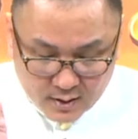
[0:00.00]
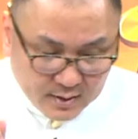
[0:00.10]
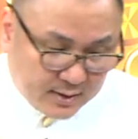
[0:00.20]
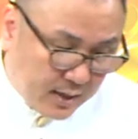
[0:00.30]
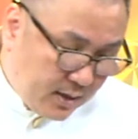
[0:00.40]

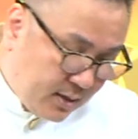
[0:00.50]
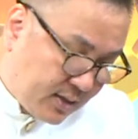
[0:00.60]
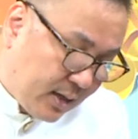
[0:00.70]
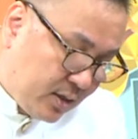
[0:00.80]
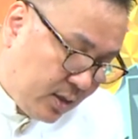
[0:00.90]
三零
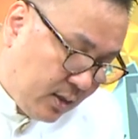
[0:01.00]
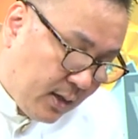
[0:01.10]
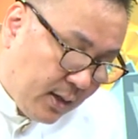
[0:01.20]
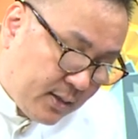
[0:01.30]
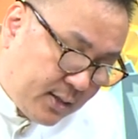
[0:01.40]
三七
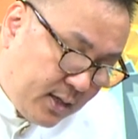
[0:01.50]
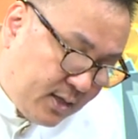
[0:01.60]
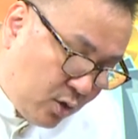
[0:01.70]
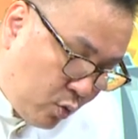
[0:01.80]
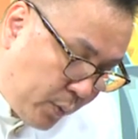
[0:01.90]
这
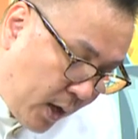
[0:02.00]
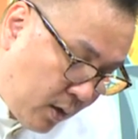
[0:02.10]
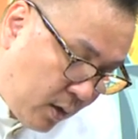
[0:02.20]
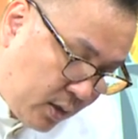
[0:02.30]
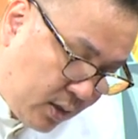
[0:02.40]
只股票